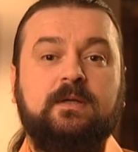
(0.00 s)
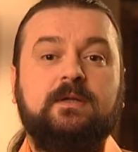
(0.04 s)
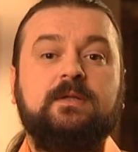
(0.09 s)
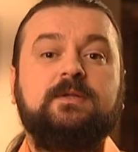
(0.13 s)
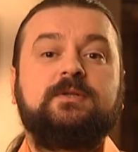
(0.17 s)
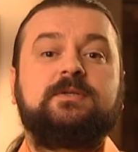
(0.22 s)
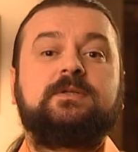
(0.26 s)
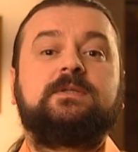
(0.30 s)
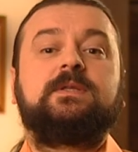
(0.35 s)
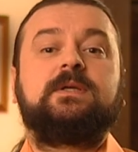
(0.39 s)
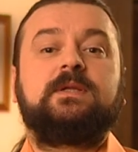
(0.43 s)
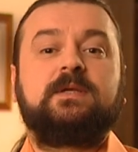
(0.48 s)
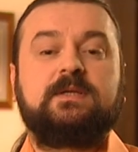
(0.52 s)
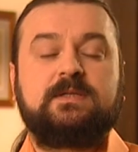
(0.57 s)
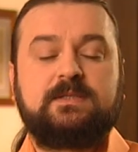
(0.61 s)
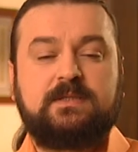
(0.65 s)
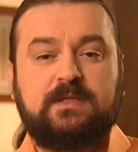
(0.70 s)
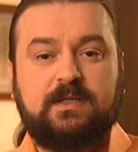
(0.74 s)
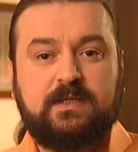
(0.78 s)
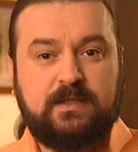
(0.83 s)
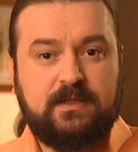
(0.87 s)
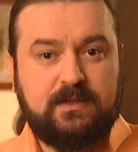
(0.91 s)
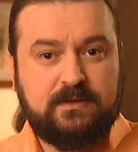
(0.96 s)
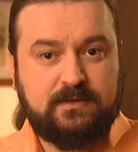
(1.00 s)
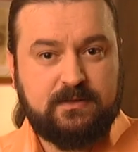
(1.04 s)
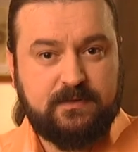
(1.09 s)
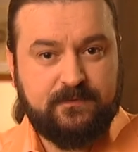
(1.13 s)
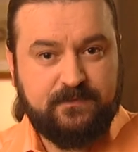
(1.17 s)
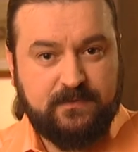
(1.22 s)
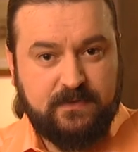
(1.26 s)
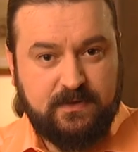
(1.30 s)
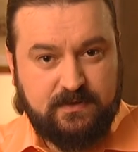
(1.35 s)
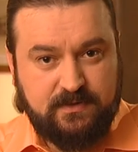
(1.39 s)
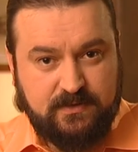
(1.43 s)
400 лет –
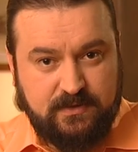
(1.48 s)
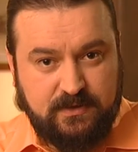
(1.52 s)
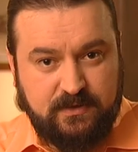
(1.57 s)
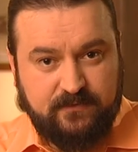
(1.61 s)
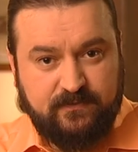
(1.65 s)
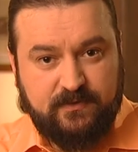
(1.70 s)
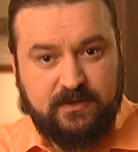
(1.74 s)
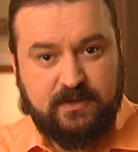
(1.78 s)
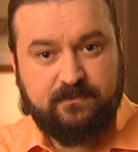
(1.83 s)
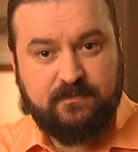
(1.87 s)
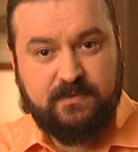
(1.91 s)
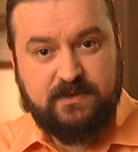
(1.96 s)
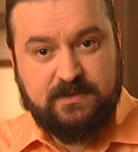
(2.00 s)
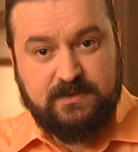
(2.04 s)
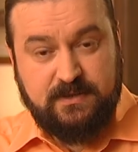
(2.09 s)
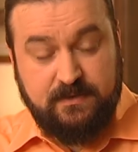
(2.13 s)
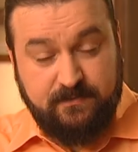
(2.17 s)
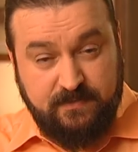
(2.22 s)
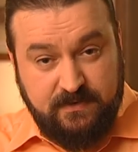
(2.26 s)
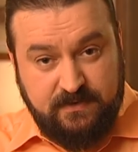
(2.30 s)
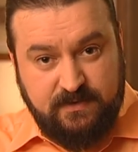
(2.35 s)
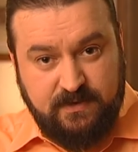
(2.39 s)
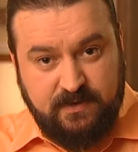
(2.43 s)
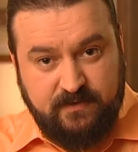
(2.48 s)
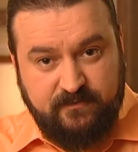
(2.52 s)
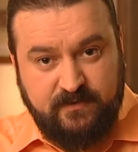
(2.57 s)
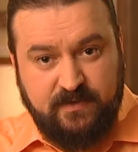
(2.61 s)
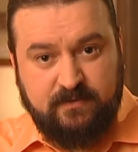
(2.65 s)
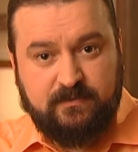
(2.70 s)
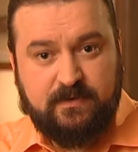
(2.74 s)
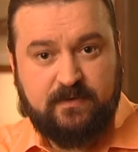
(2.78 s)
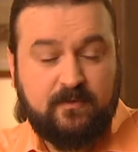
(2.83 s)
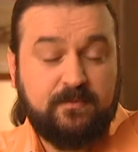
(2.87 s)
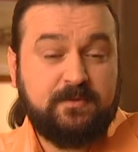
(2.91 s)
цифра
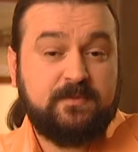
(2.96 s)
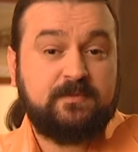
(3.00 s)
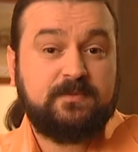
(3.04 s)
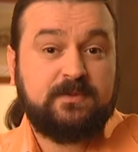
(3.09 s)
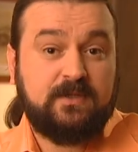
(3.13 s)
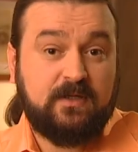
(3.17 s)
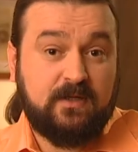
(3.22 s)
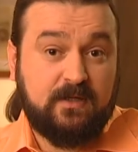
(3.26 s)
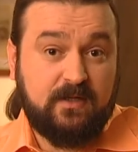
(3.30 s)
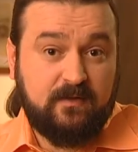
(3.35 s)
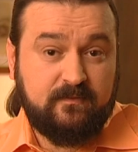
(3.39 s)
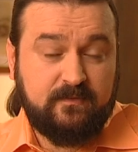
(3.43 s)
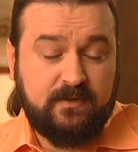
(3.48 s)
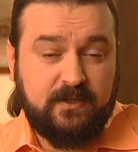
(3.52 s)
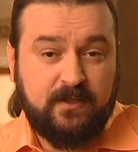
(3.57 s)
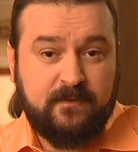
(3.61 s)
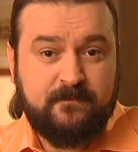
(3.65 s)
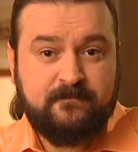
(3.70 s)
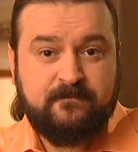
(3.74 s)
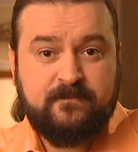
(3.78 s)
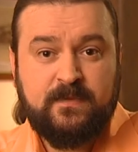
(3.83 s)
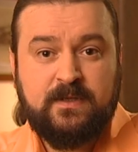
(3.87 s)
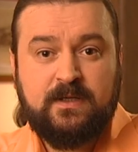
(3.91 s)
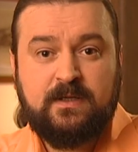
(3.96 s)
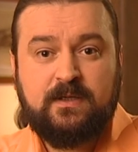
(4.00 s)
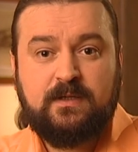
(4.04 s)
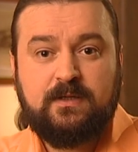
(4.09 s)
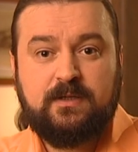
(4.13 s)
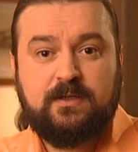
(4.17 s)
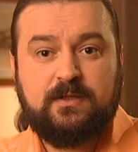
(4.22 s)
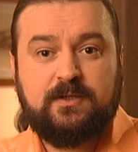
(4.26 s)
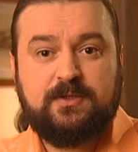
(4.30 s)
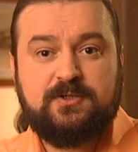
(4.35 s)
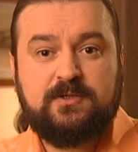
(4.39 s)
сопоставимая, в общем-то равная
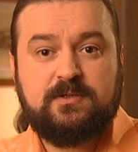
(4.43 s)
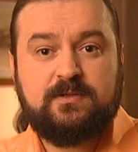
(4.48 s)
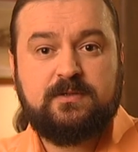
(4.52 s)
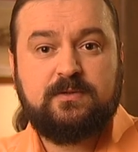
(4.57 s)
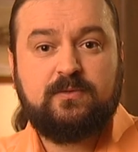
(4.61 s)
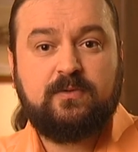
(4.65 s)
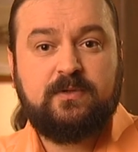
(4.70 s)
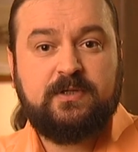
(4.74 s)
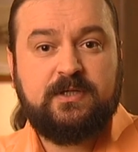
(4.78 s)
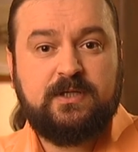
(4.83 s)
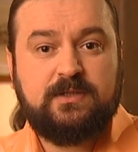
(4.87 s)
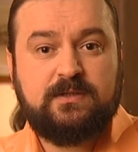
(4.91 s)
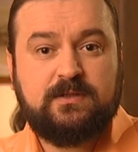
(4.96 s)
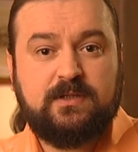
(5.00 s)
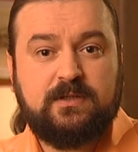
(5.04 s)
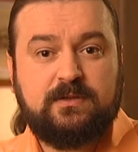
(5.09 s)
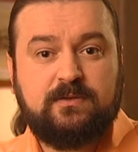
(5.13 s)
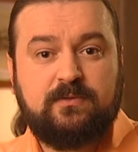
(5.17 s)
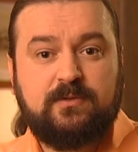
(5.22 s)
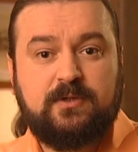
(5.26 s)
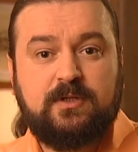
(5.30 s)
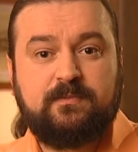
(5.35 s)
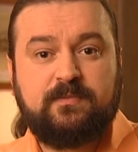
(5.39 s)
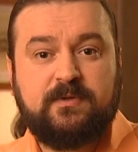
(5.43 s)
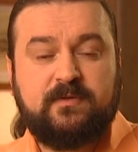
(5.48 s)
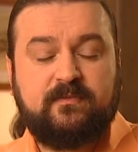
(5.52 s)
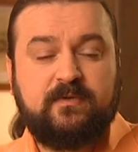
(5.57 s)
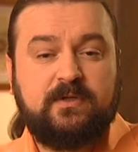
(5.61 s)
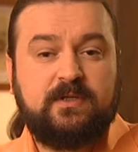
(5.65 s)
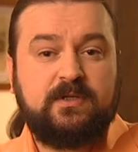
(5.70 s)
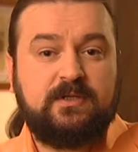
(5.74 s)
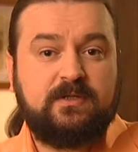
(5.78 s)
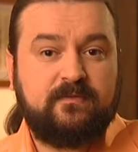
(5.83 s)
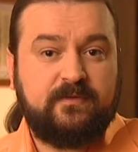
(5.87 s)
э, числу лет, которые
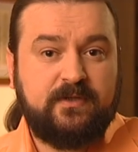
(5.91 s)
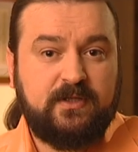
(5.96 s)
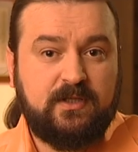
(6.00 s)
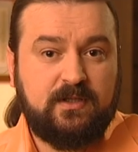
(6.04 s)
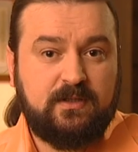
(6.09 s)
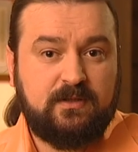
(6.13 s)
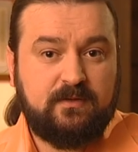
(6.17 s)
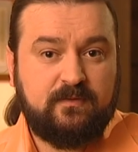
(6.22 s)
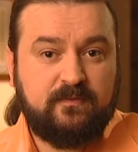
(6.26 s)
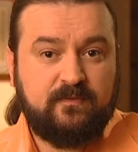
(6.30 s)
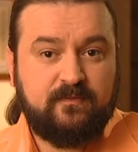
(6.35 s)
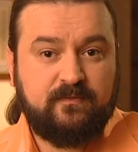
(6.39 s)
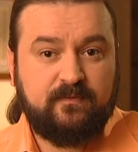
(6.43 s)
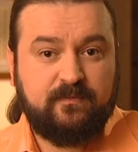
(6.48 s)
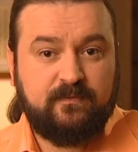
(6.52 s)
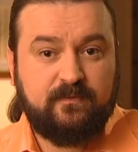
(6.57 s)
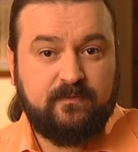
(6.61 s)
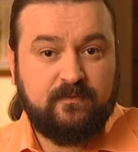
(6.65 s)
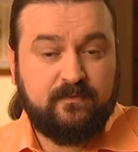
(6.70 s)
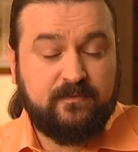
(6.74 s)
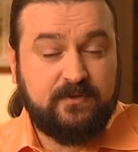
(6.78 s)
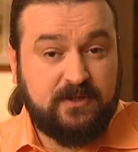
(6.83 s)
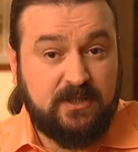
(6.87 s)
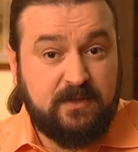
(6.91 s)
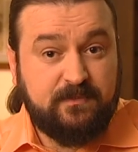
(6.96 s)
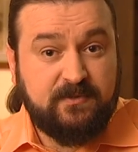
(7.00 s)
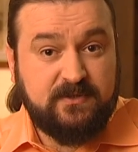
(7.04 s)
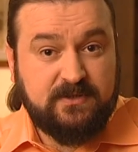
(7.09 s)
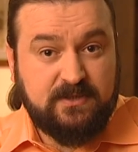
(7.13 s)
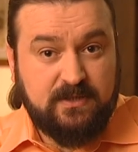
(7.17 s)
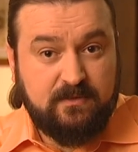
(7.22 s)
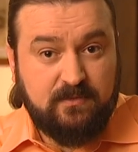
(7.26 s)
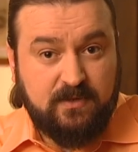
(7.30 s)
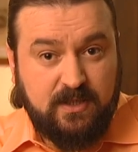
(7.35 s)
провели евреи в
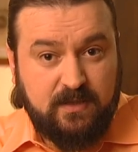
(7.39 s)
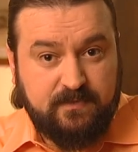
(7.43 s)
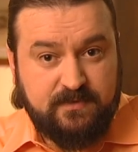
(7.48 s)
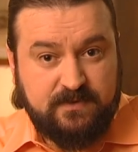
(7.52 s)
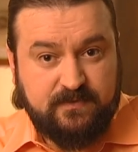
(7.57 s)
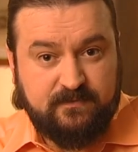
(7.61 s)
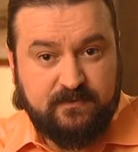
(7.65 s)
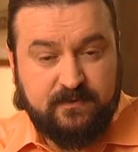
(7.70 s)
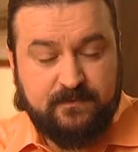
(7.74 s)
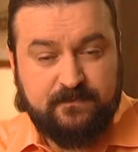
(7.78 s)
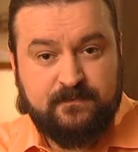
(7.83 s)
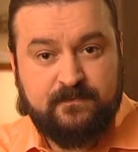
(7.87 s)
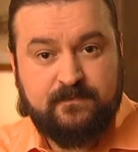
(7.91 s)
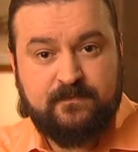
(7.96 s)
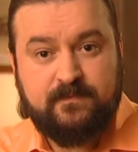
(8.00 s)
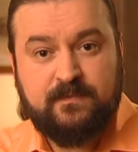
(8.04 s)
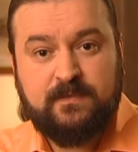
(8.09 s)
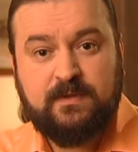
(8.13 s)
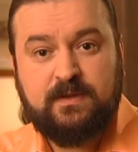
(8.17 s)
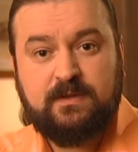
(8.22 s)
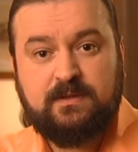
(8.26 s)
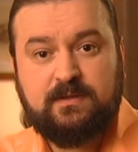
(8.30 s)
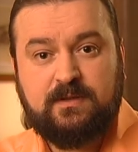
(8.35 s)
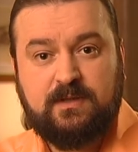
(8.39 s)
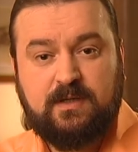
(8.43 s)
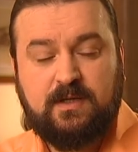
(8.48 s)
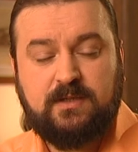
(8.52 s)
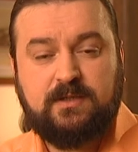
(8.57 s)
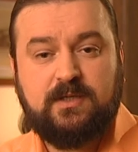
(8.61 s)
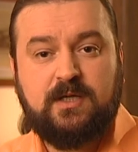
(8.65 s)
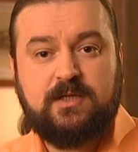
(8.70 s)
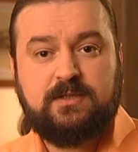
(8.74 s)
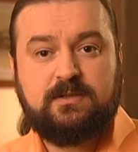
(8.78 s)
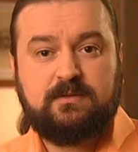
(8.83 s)
египетском рабстве,
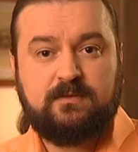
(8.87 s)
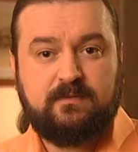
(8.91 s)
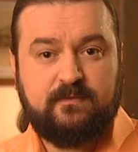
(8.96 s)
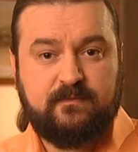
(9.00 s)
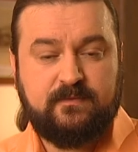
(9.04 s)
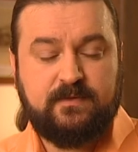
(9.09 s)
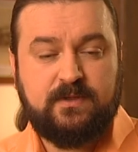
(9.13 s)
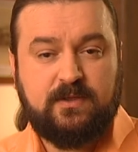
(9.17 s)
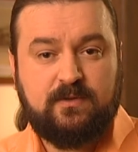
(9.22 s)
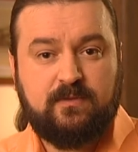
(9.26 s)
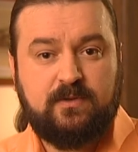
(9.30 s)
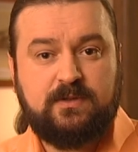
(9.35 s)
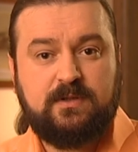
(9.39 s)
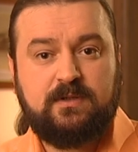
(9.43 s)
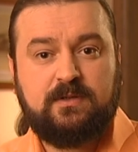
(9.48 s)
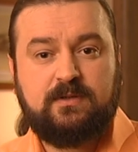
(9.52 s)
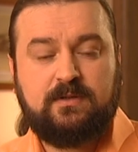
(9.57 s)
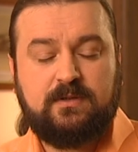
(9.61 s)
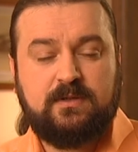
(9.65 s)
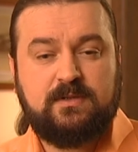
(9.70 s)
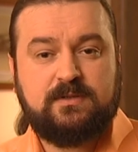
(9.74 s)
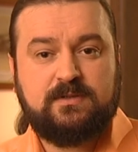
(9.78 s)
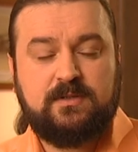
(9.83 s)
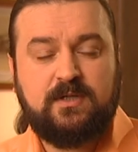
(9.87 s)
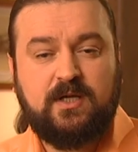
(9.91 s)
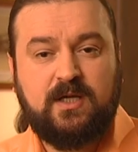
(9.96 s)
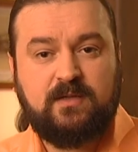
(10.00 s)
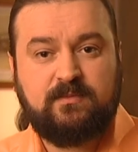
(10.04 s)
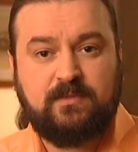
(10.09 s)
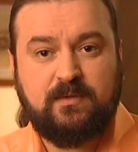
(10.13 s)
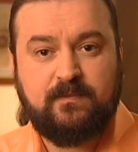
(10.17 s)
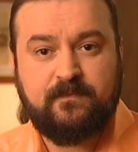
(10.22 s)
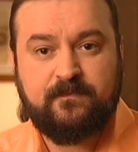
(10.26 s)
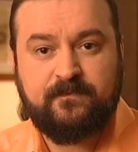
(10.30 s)
находясь в народе
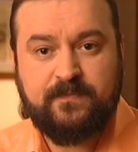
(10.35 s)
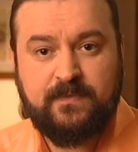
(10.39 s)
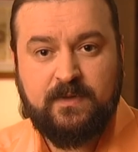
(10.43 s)
незнаемом.